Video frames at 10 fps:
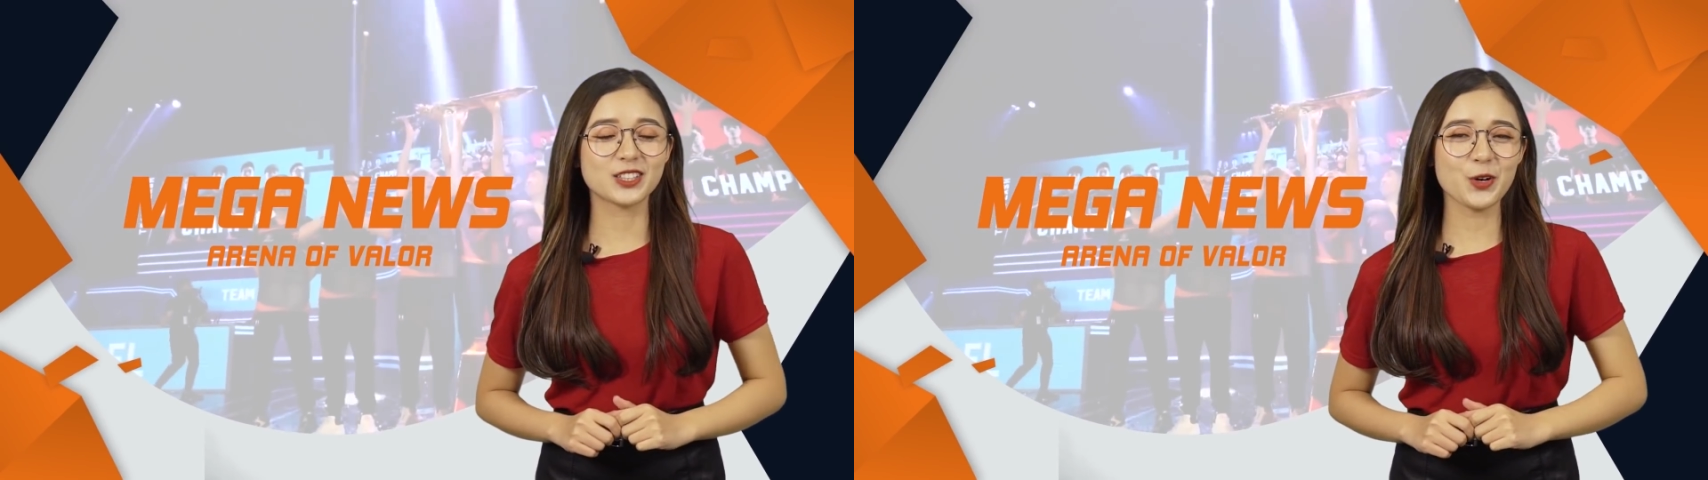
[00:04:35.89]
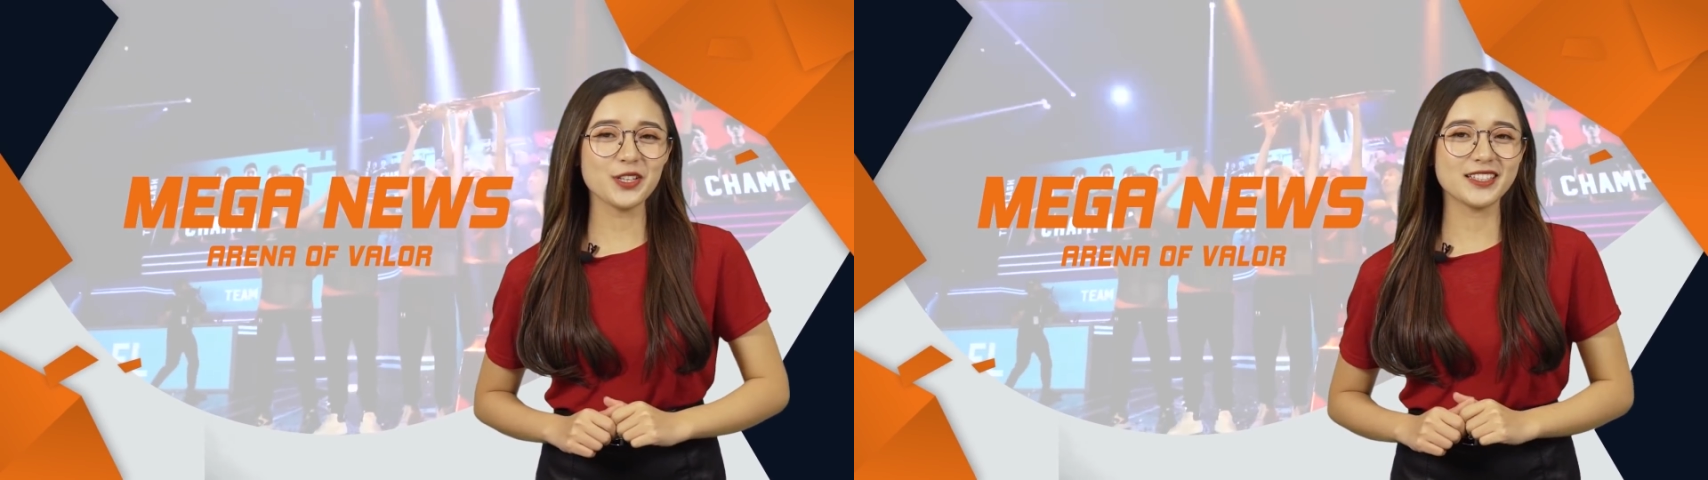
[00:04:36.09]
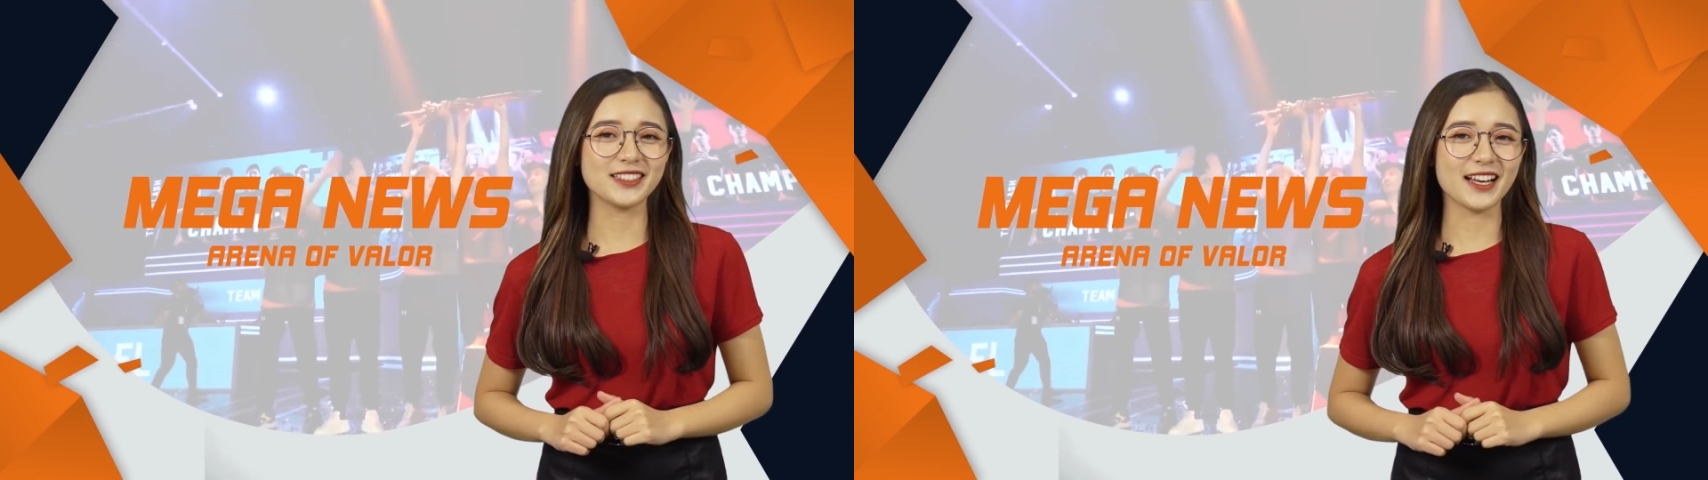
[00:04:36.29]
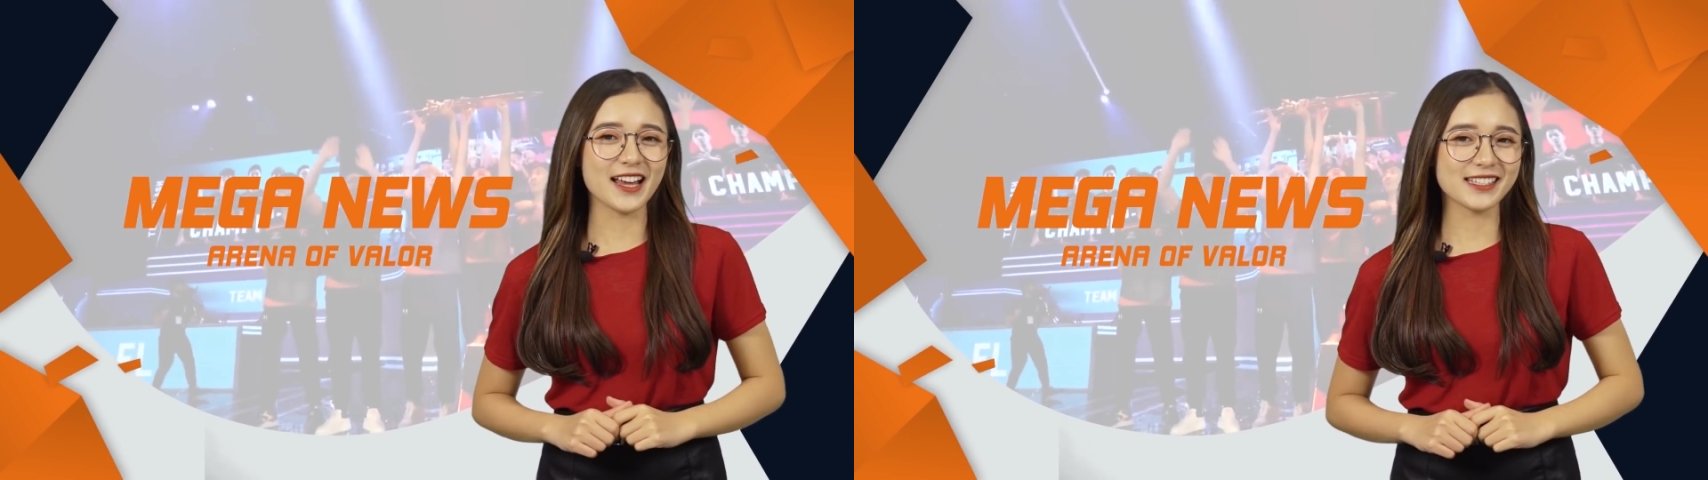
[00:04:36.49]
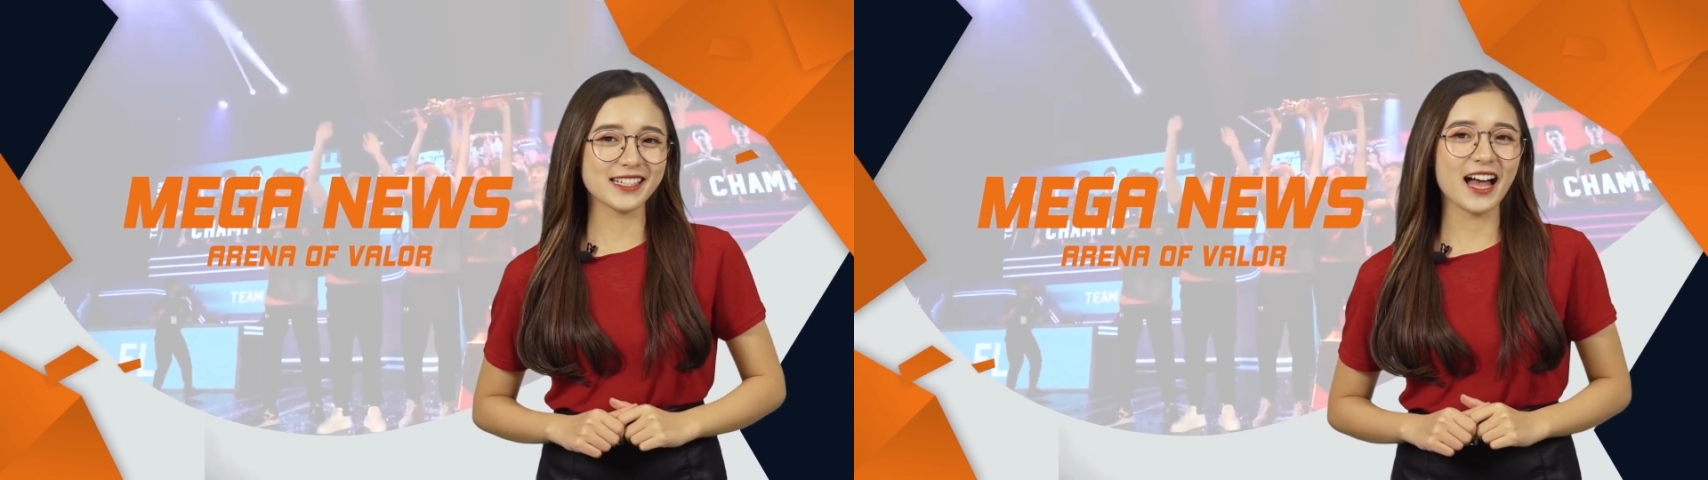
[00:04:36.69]
tốt ở
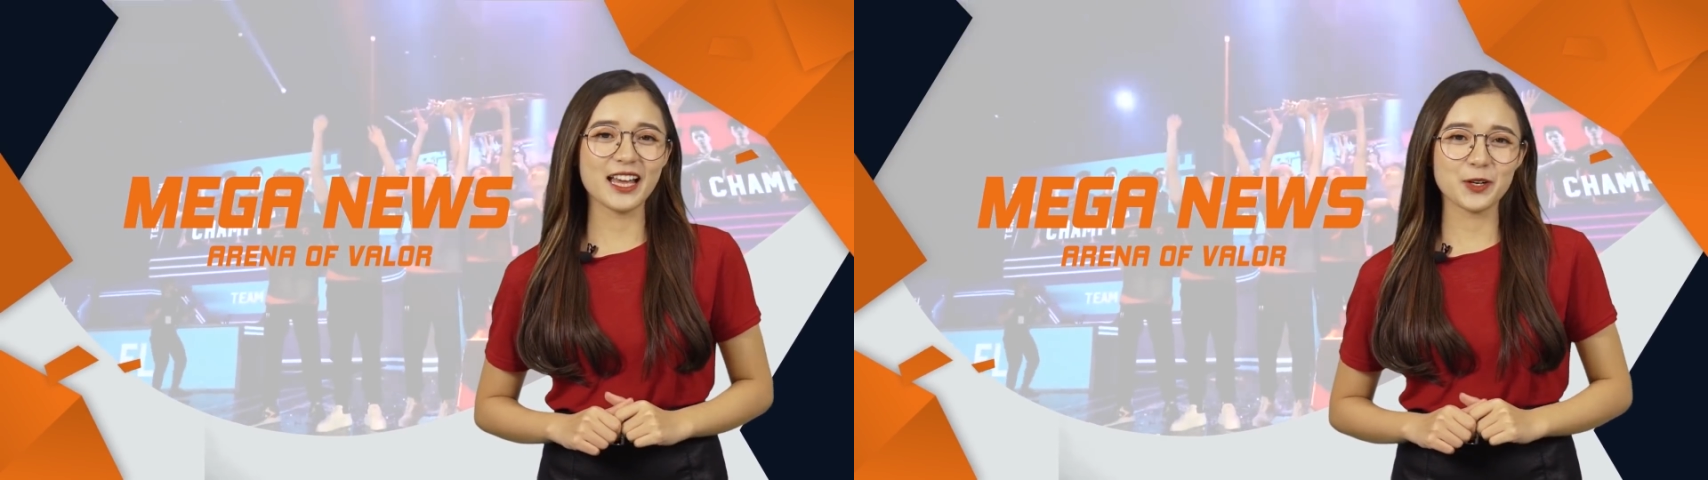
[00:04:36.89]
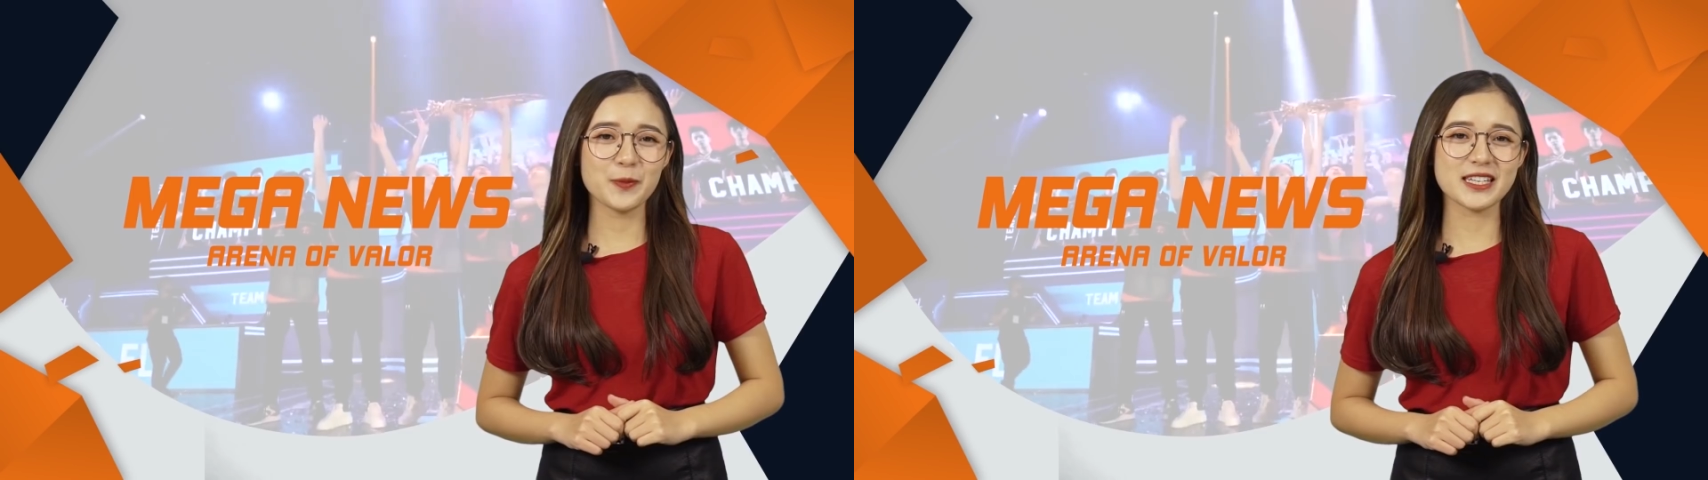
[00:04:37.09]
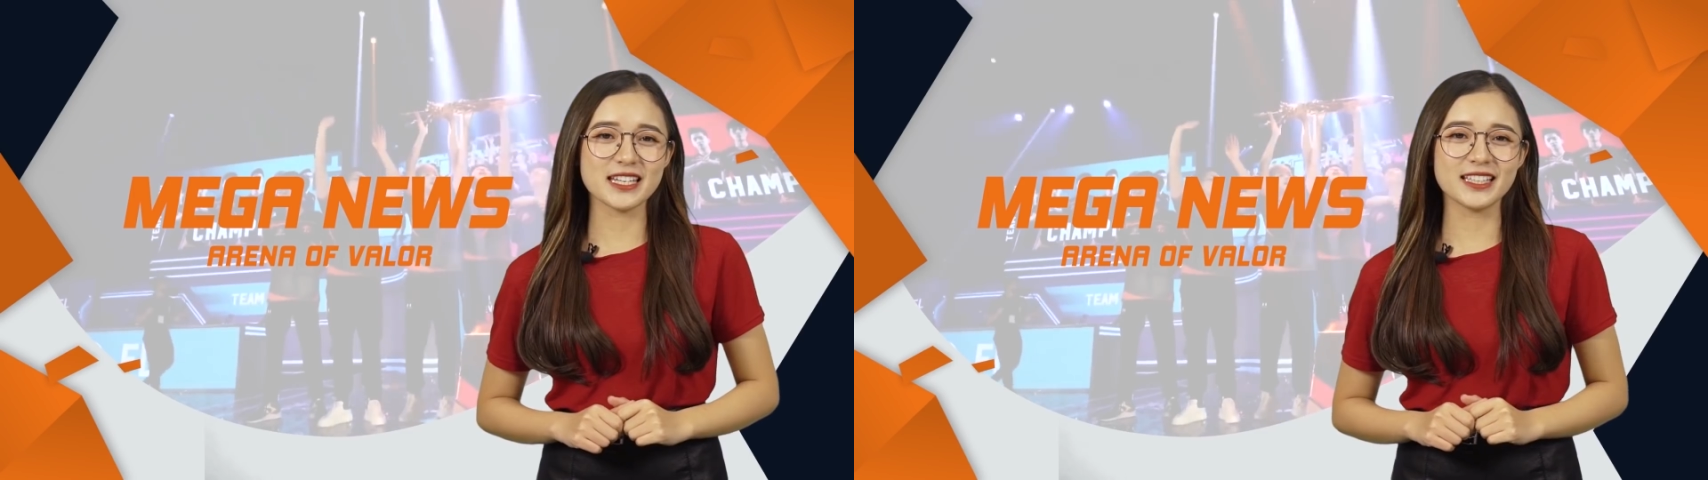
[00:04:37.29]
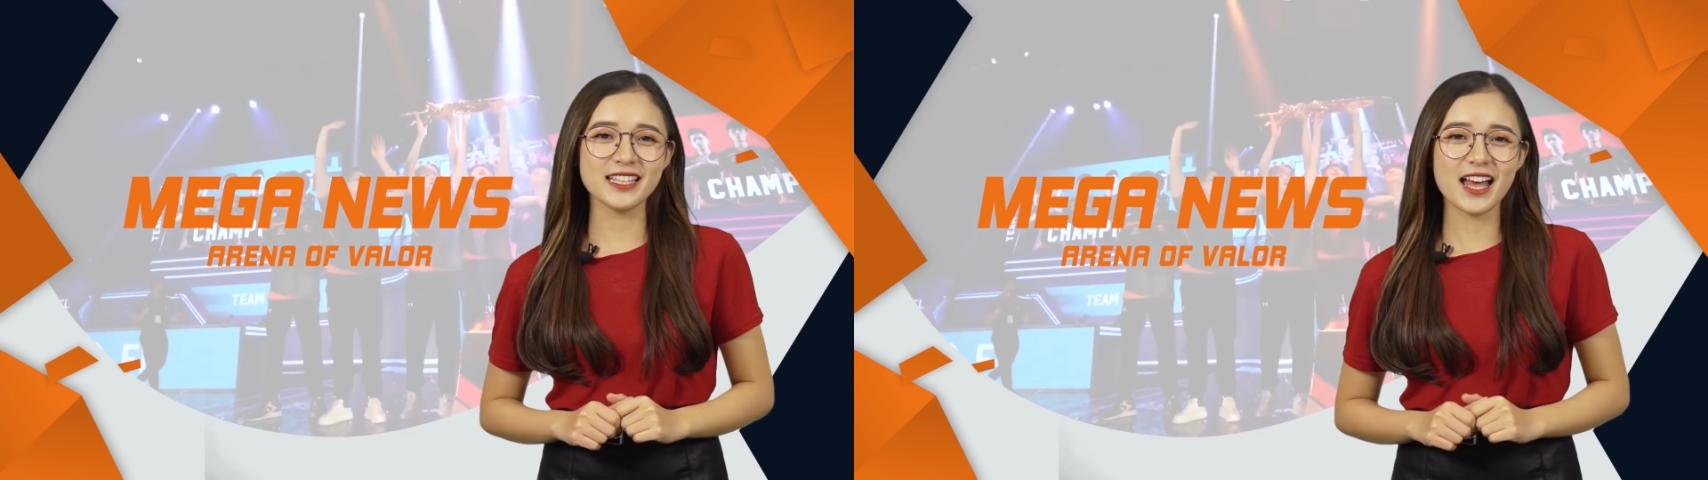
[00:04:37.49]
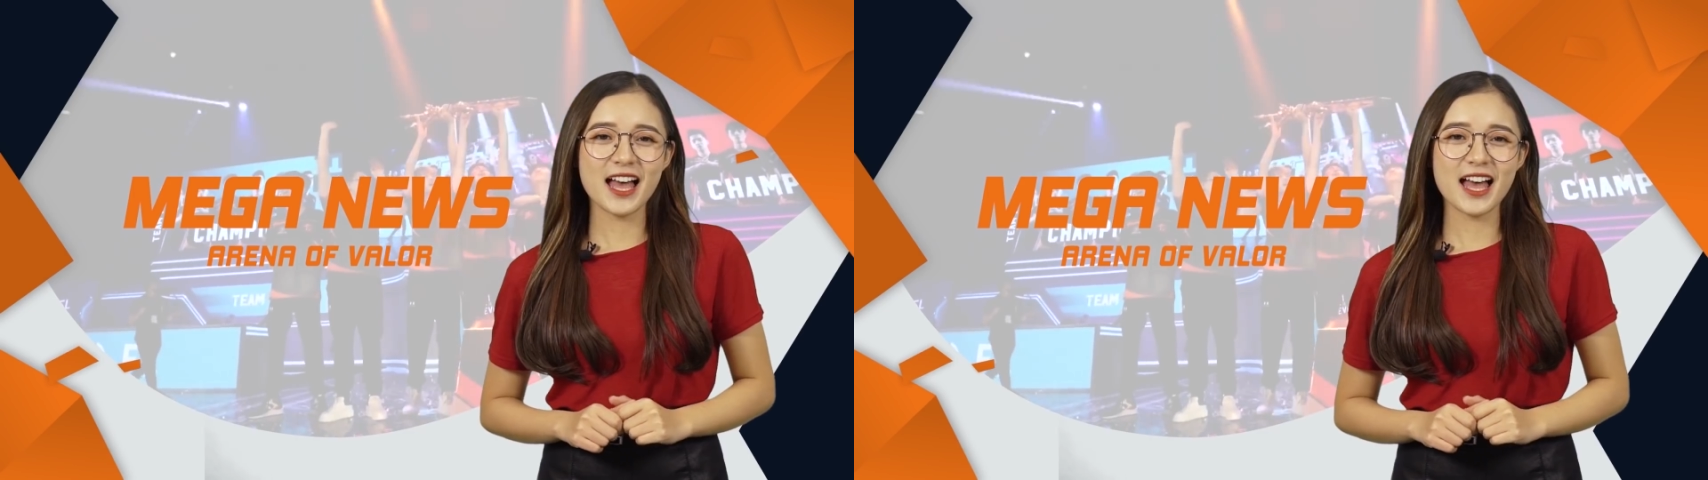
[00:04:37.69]
AIC 2019.